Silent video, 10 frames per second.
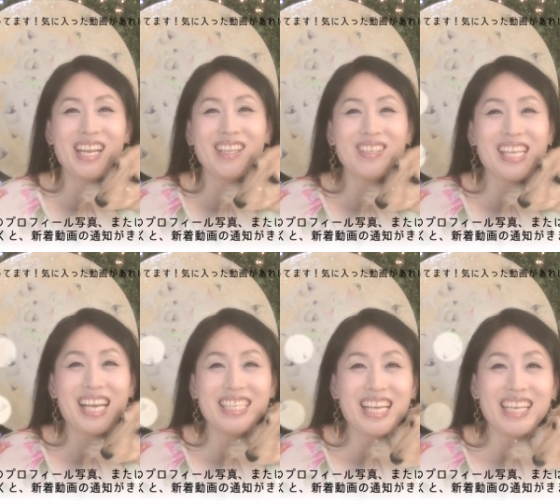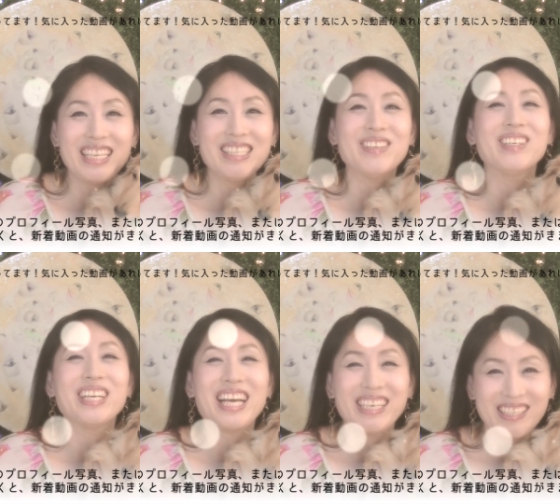ちらの再生リストをご
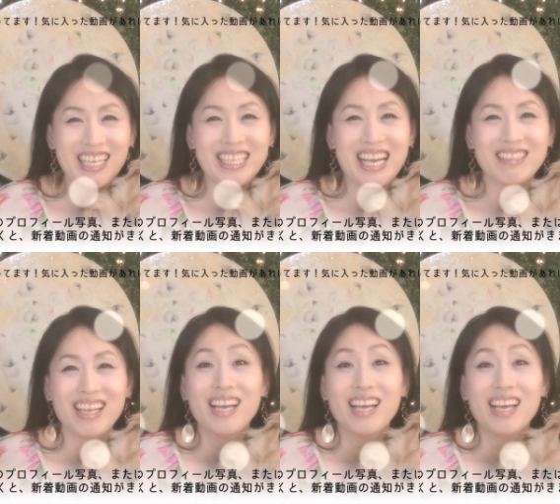覧ください。